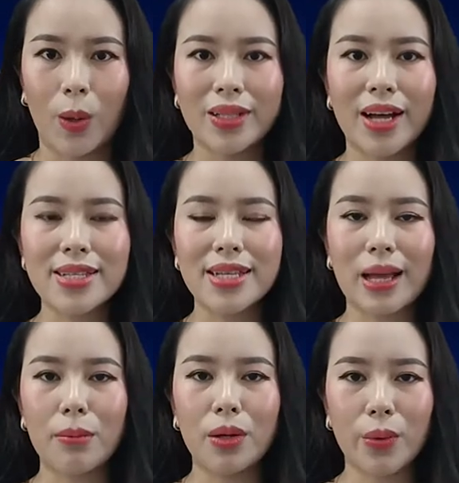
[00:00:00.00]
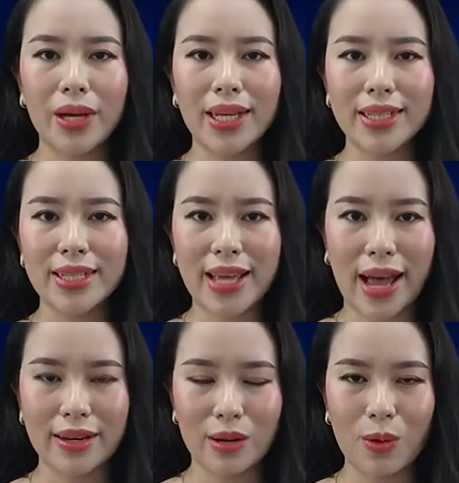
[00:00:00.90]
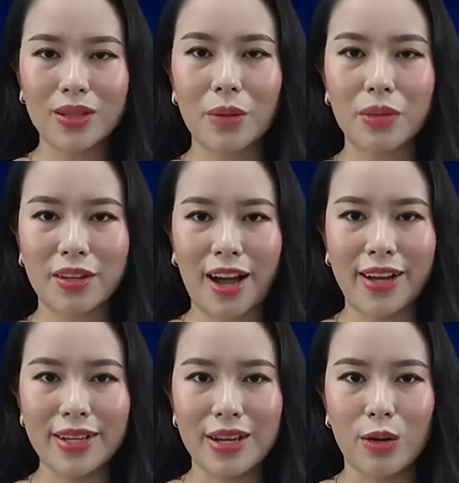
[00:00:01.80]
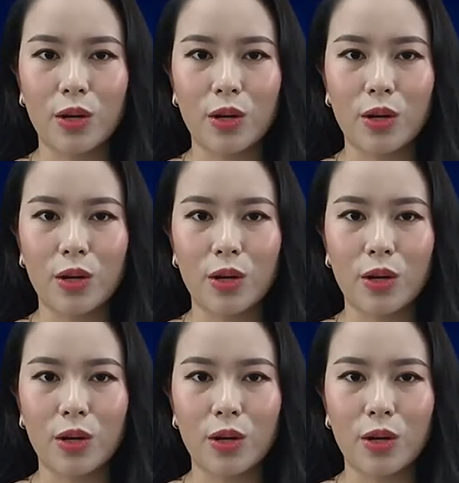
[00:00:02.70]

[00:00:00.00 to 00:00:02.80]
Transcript: Huỳnh Thơ xin cảm ơn quý khán thính giả đã quan tâm theo dõi.